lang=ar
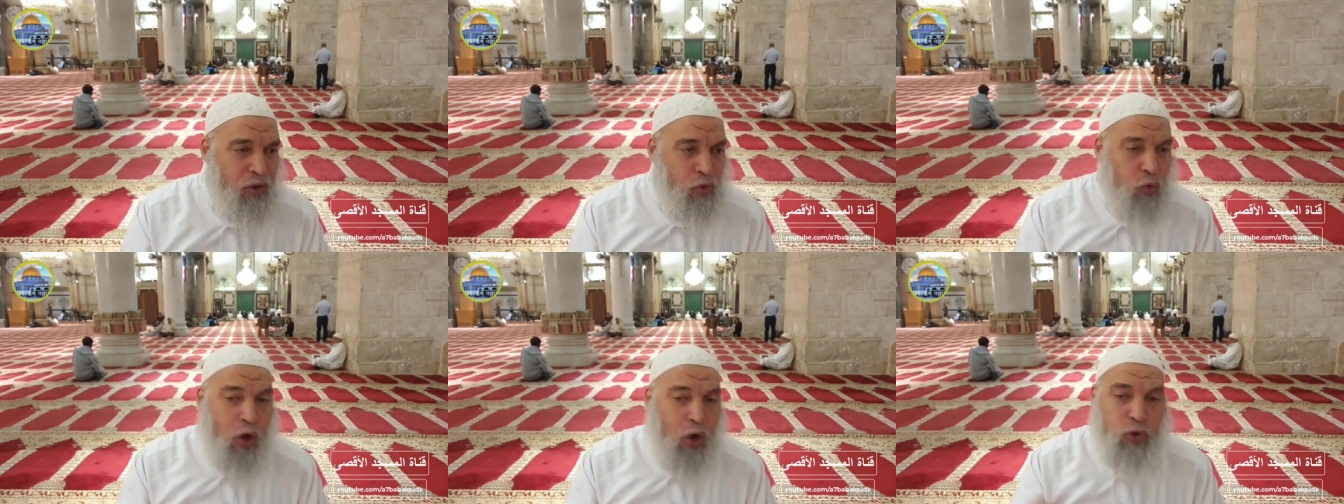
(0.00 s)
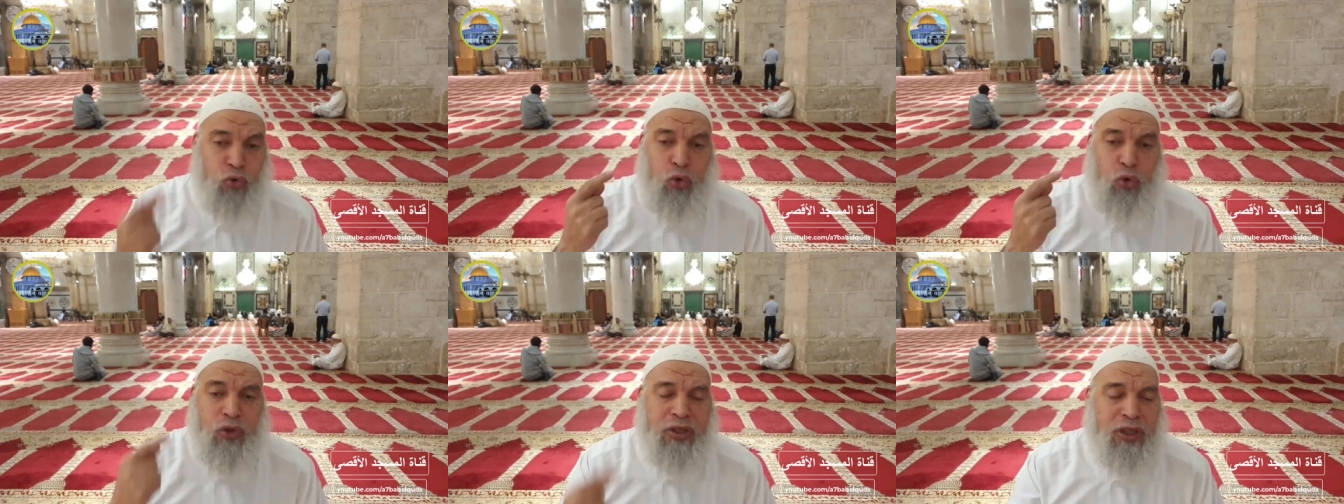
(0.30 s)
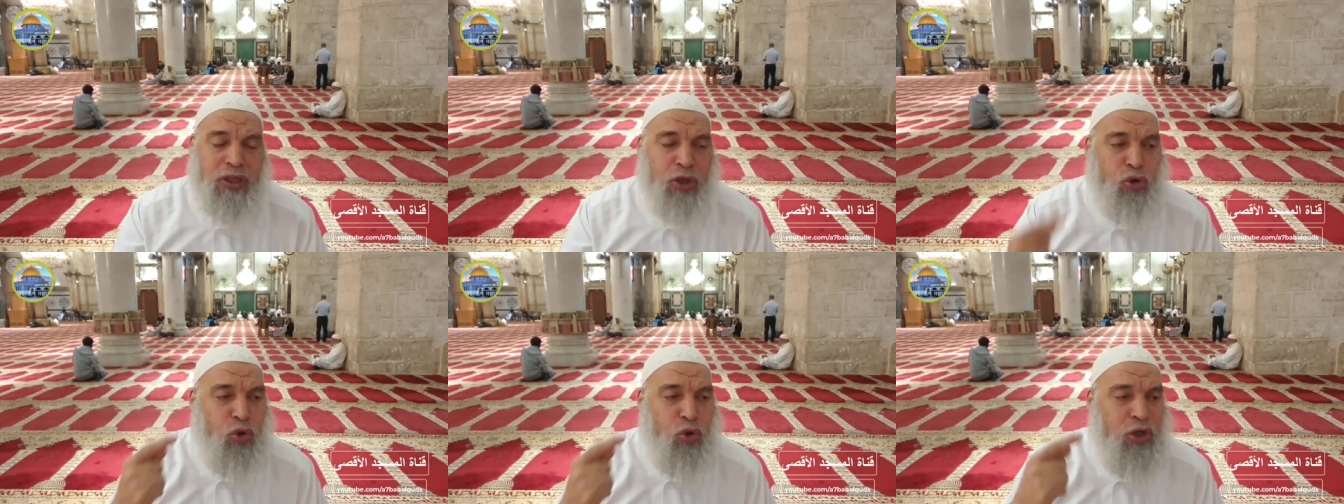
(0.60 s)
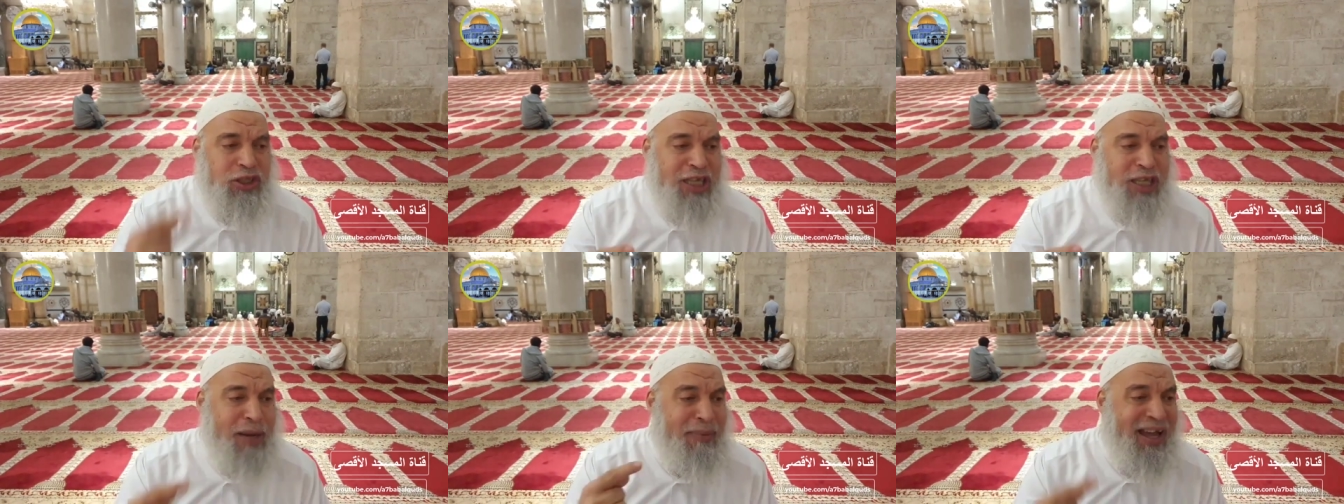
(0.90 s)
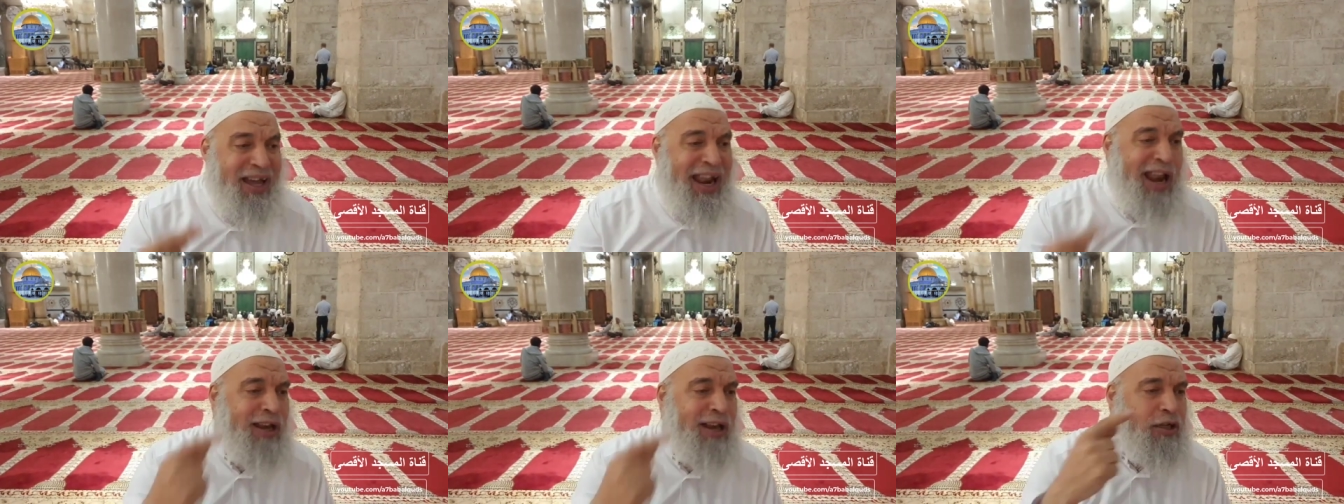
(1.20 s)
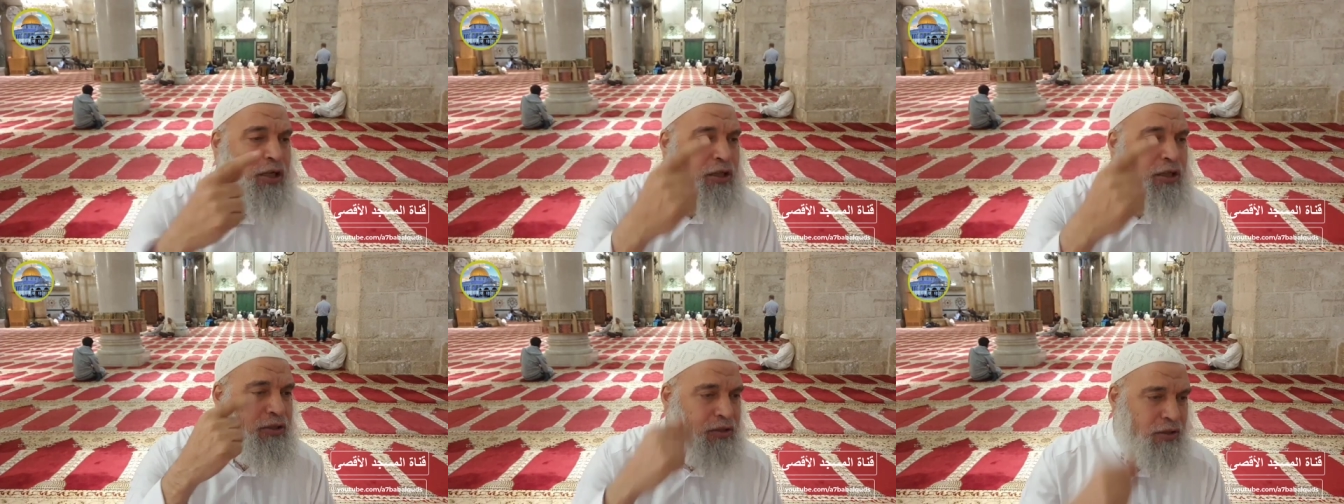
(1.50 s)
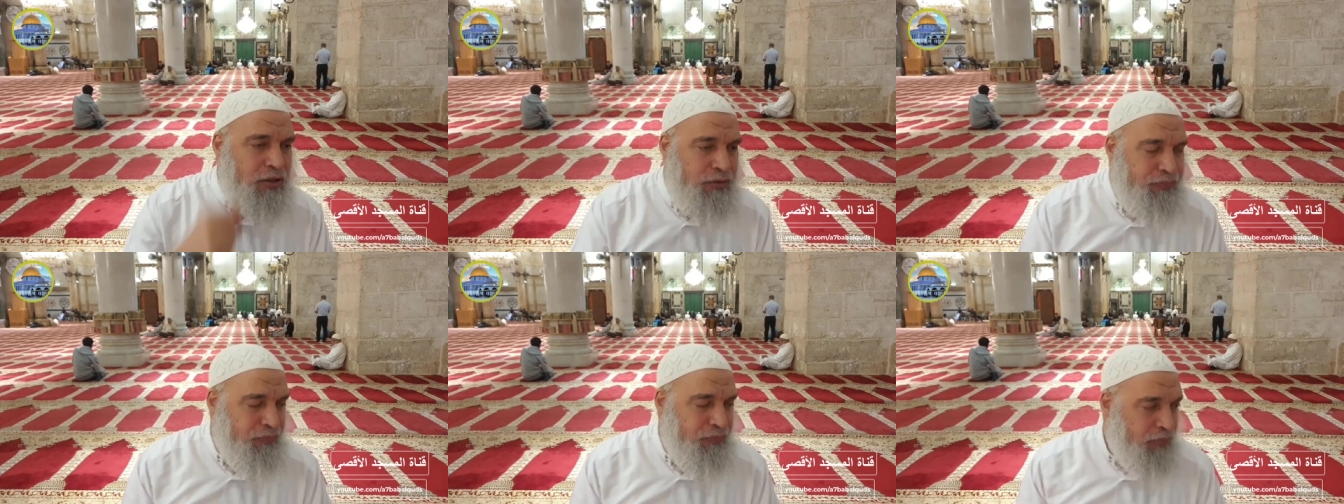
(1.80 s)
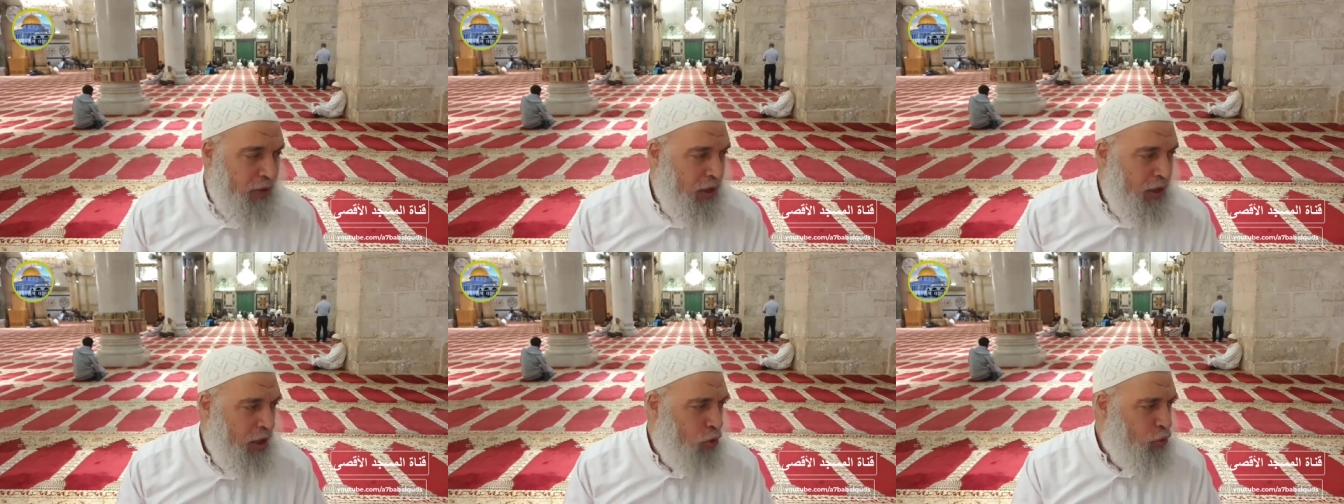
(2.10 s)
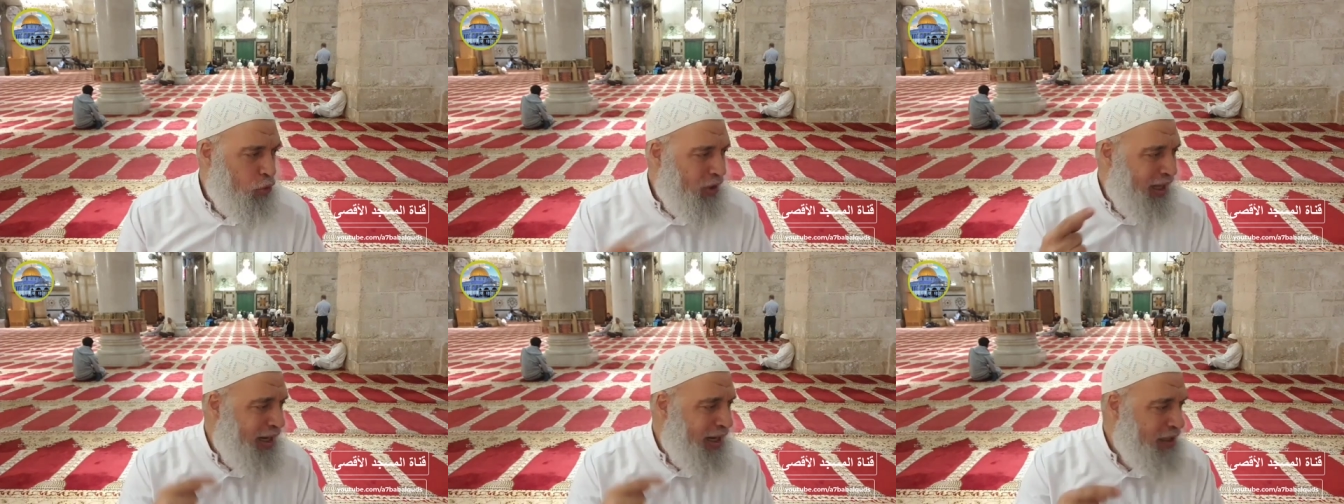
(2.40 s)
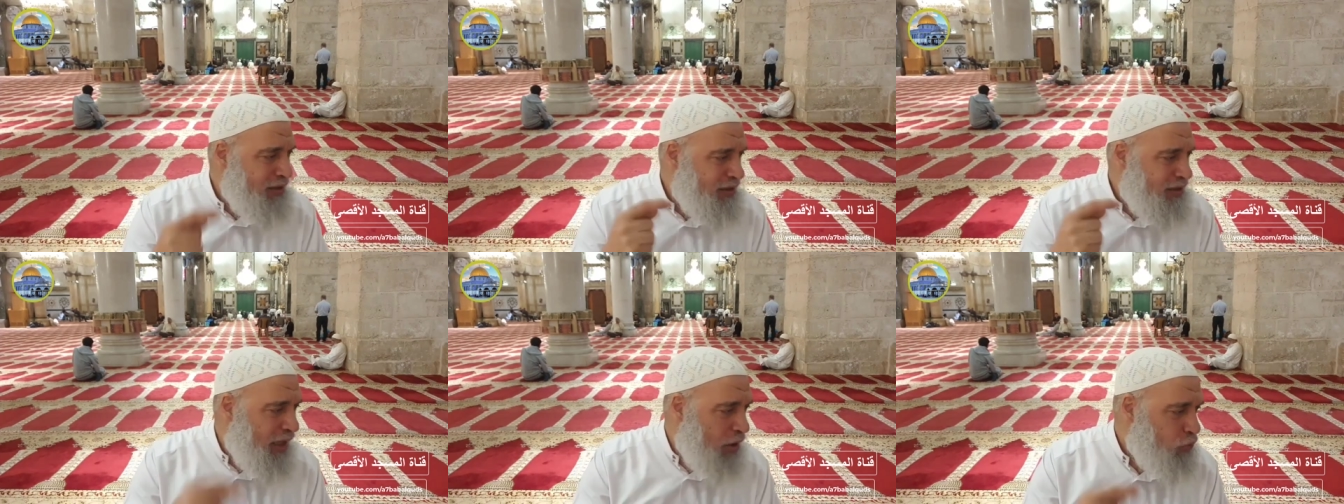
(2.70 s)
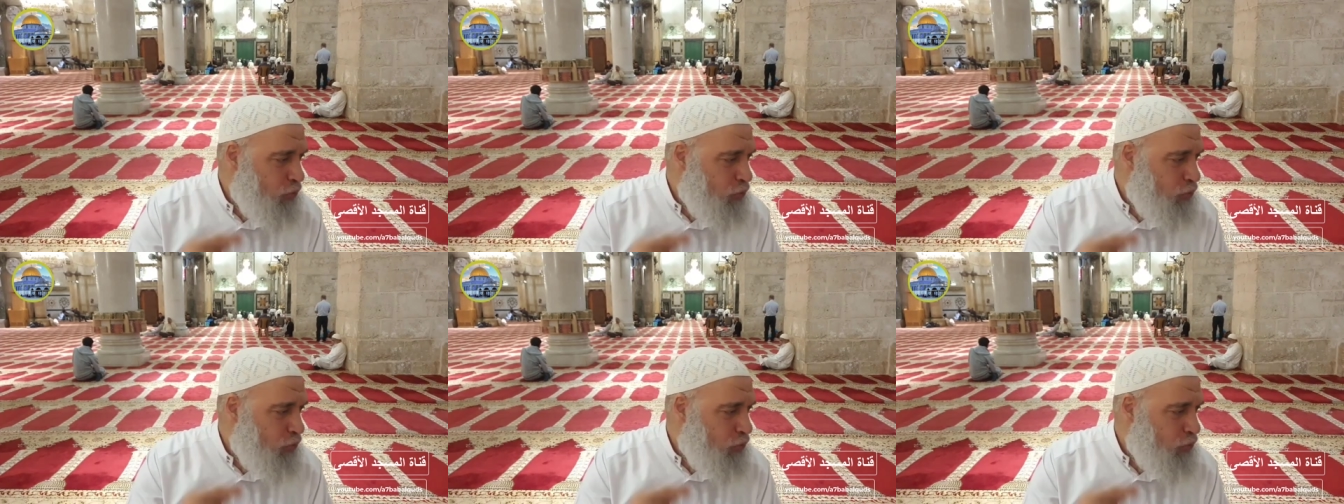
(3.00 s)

وتدخل الجمل القدر يقول عليه الصلاة